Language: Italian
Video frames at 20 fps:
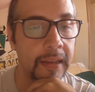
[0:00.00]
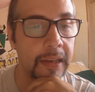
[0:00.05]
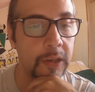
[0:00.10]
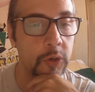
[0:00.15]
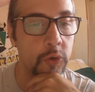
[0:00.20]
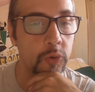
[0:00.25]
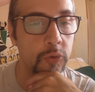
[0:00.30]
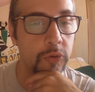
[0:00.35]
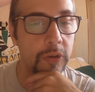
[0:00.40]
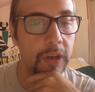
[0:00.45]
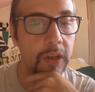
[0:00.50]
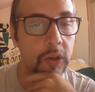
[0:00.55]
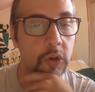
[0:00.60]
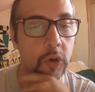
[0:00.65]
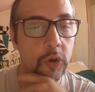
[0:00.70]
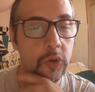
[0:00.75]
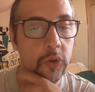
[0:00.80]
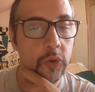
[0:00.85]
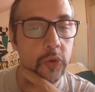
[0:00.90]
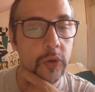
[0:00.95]
raggiunto
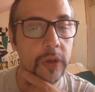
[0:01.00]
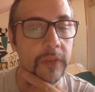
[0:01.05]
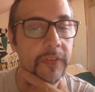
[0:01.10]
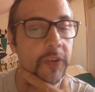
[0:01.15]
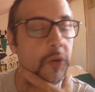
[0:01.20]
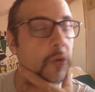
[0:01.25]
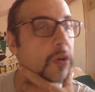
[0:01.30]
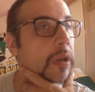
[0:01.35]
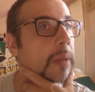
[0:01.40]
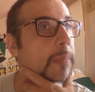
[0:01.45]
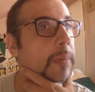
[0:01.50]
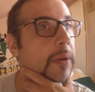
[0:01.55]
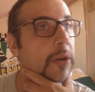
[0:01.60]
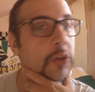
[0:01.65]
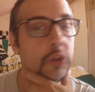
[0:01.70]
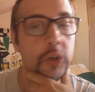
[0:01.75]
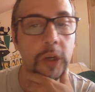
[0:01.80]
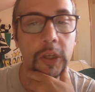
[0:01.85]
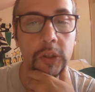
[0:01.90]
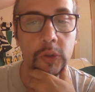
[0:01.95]
l'accordo con il Verona per
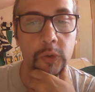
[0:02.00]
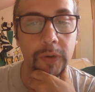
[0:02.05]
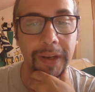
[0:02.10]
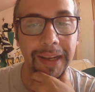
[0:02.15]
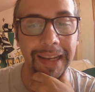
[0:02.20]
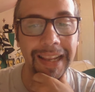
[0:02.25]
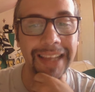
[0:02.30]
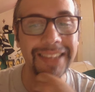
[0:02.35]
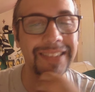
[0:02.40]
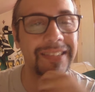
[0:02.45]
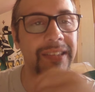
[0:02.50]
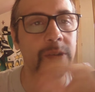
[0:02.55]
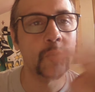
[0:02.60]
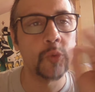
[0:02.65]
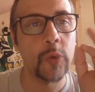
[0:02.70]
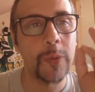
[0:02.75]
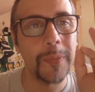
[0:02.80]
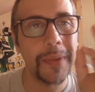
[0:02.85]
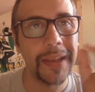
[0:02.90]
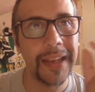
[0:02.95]
il giocatore classe
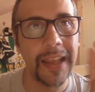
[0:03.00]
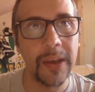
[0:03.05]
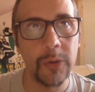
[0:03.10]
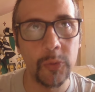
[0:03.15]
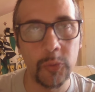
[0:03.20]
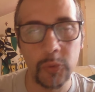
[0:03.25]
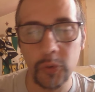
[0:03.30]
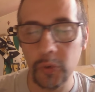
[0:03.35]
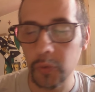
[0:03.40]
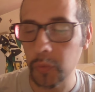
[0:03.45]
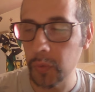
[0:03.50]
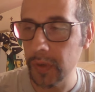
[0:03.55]
2001,